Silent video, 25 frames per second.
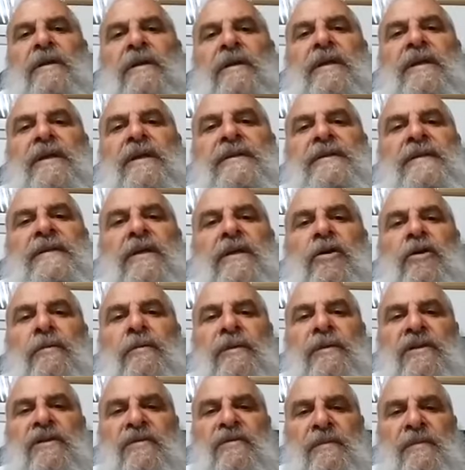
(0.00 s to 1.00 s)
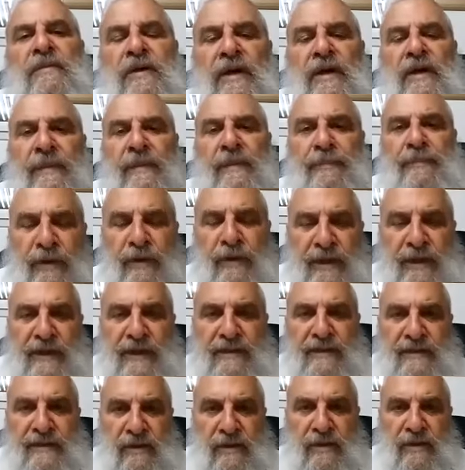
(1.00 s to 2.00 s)
les dix commandements appelés,
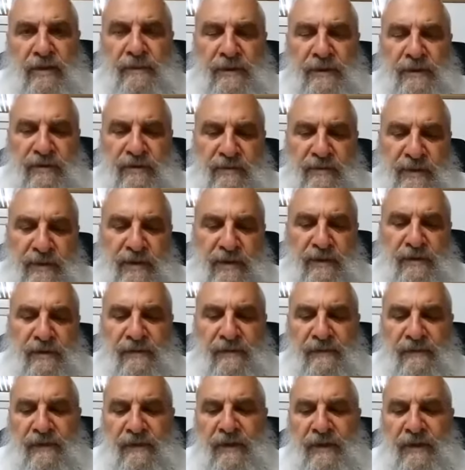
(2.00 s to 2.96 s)
les dix commandements